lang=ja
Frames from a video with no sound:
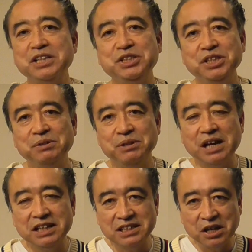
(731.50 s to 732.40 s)
新しい
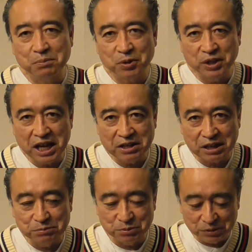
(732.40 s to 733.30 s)
題材のものである
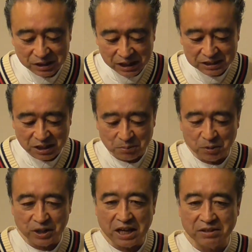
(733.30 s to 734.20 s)
か古い題材の
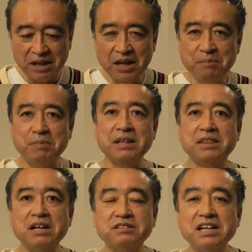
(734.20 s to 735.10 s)
ものであるか
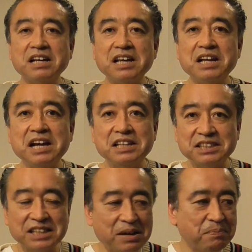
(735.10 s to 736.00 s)
全く関係ないで
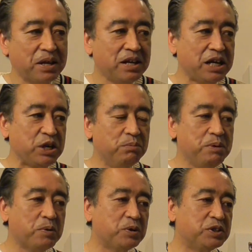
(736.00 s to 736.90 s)
すね読
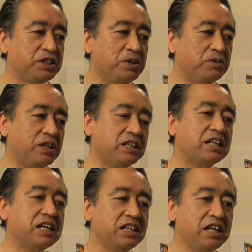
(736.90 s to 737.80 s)
み物として読んでい
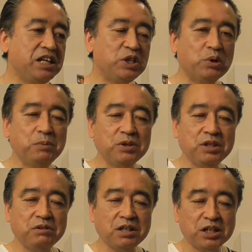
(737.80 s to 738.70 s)
ただいていいと思っ
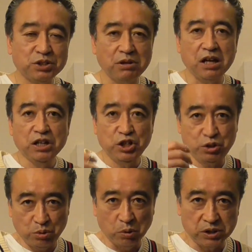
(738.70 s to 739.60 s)
てくれた人は筆
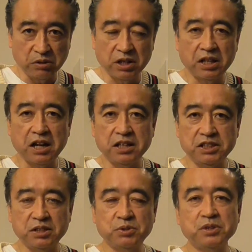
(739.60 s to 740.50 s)
頭してくれたらいい
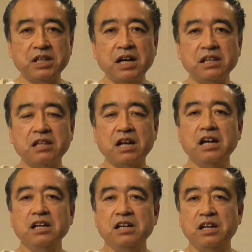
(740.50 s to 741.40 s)
しそうじゃなかった
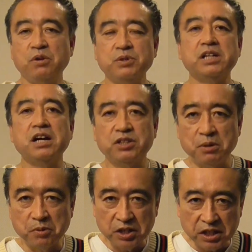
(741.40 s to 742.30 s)
ら、えー、押さなく
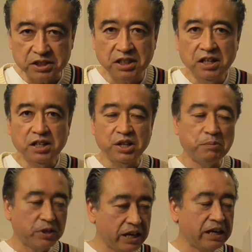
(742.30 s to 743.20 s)
てもいいし
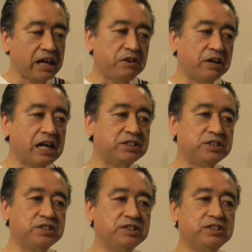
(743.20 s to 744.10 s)
でもねあの
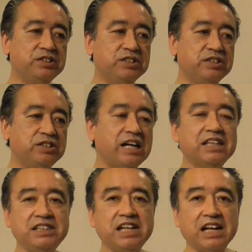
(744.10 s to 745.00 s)

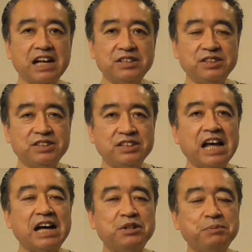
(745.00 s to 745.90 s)
カズラジや
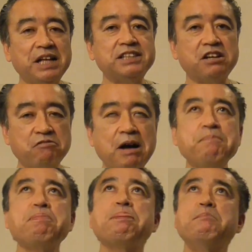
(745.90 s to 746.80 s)
カズナの皆さんは、
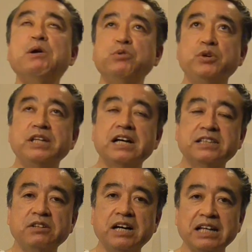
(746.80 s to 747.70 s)
まあ、本当にたく
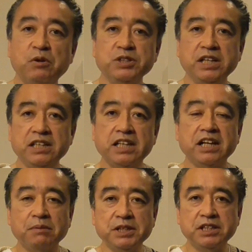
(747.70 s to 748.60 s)
さんの方が押していた
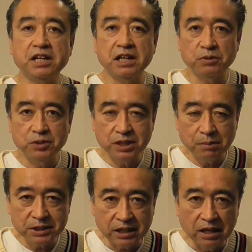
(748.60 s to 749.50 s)
だきましてありがとうござ
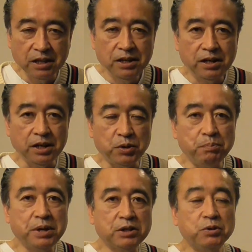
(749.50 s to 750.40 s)
いました、え
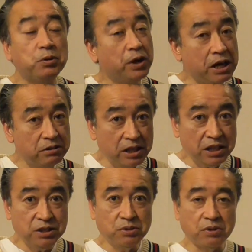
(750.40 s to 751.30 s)
600を超えるね
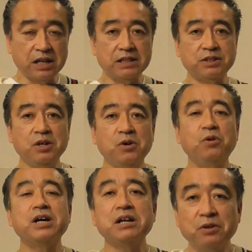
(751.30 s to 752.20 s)
ヒットの数
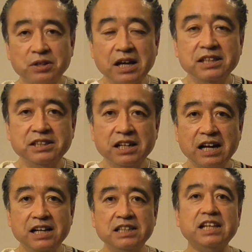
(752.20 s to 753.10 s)
他の対戦
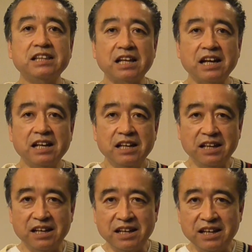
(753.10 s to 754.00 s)
相手だったら、
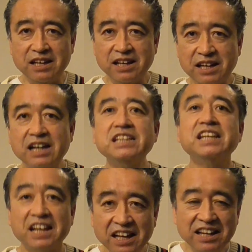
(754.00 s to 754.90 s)
えー、勝て
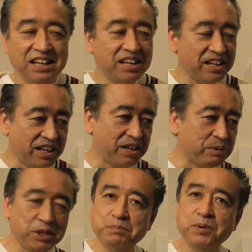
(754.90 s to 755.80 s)
たねえー
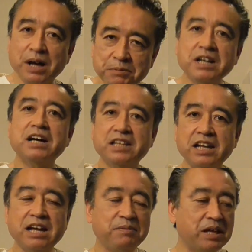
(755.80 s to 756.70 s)
まあ、日本ハムには勝て
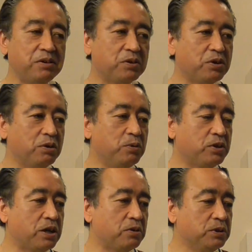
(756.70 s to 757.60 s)
ないあの今日
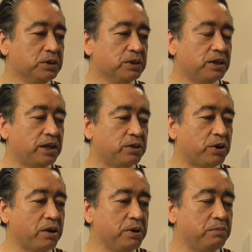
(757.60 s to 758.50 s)
僕あの、えー、
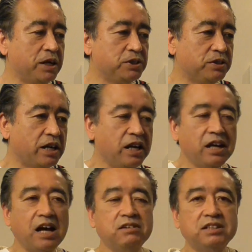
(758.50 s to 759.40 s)
ドライビングバージョンで、ね、
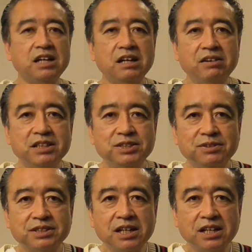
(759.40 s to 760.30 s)
芥川
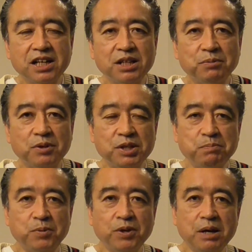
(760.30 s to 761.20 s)
賞作家でも
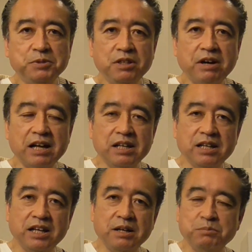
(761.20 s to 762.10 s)
日本ハムには、
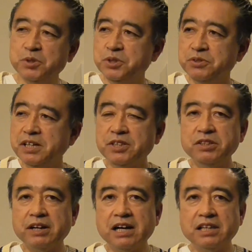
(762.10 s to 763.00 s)
えー、文春野
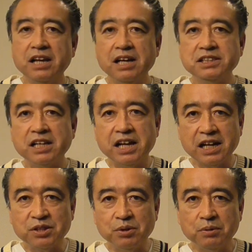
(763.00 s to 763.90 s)
球では勝てないんじゃない
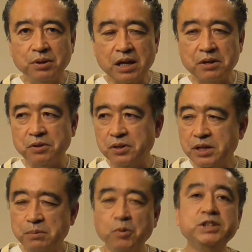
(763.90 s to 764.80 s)
かとあ
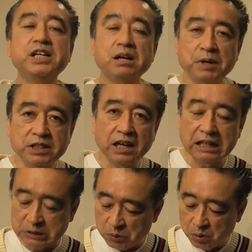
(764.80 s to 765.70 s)
の申し上げました
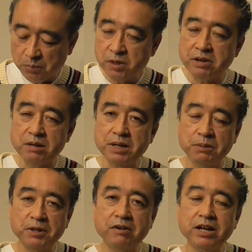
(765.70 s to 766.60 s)
がその思いは今
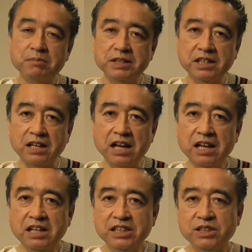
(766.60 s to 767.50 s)
でも変わりませんが
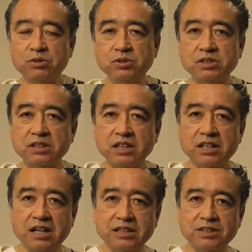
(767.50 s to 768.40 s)
一つ
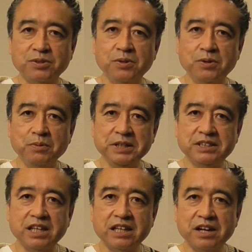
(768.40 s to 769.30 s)
勝つ方法を見
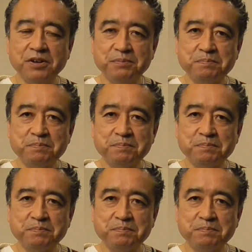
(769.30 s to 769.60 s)
つけたよ